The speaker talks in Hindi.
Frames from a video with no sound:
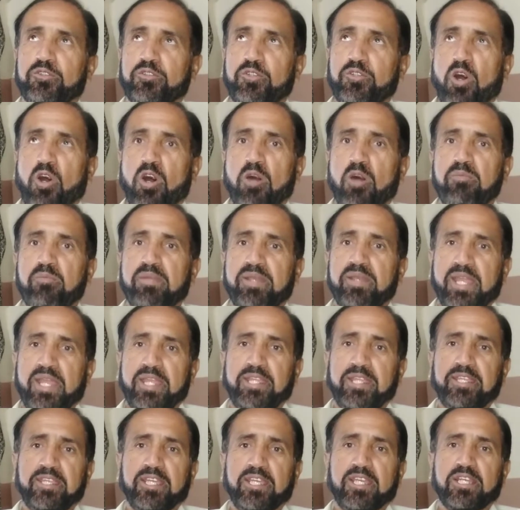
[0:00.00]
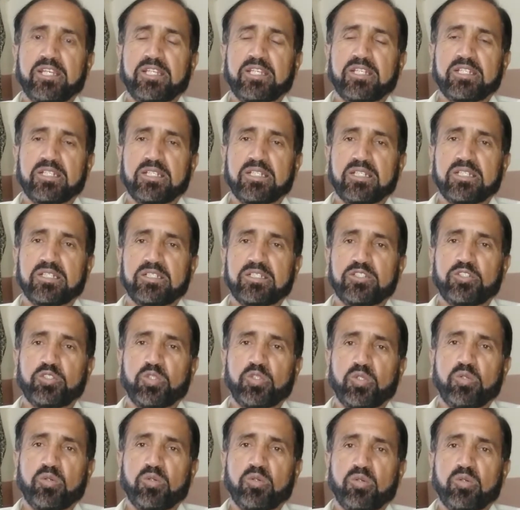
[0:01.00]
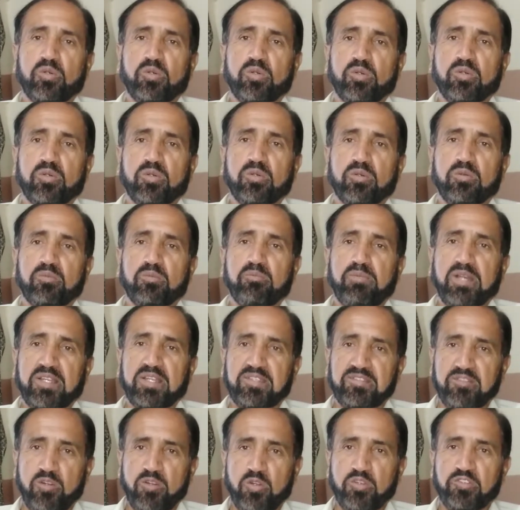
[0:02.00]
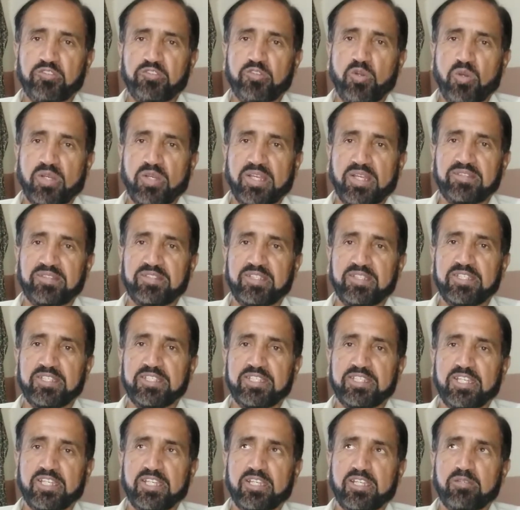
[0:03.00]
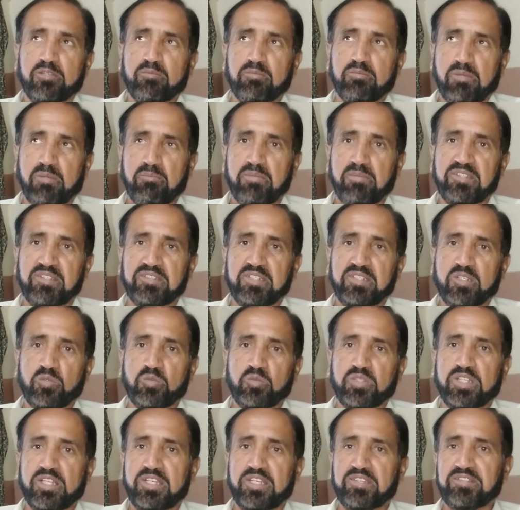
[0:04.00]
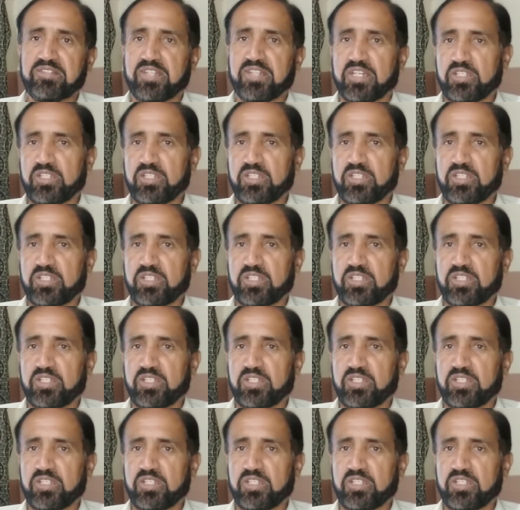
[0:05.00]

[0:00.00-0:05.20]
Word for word: टॉप रैंकिंग जो पाकिस्तान स्टॉक एक्सचेंज के मेंबर्स हैं उनकी लिस्ट